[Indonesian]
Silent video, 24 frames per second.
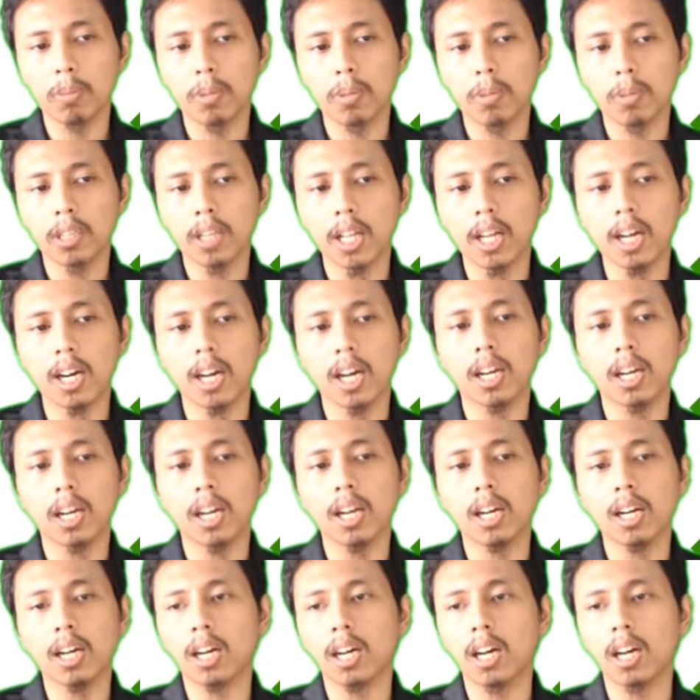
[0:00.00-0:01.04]
bintang
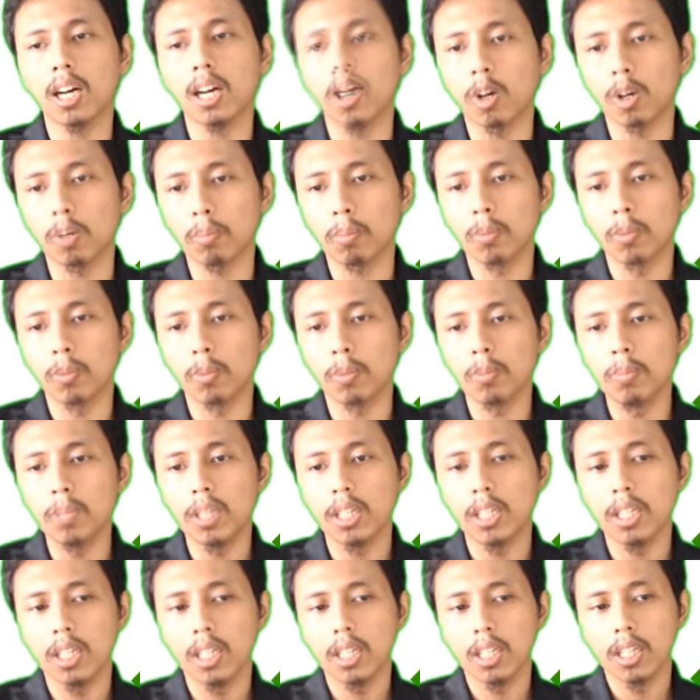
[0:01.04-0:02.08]
karena gerakan orbit
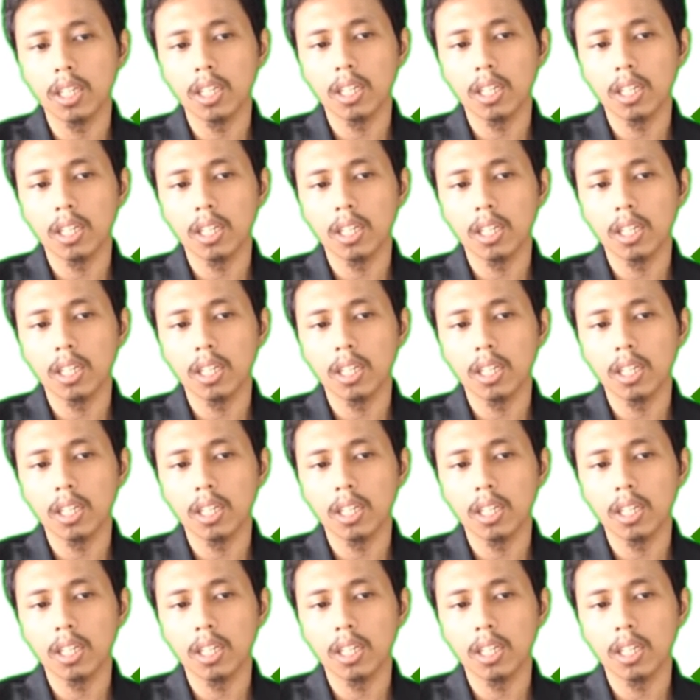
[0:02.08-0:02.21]
bumi.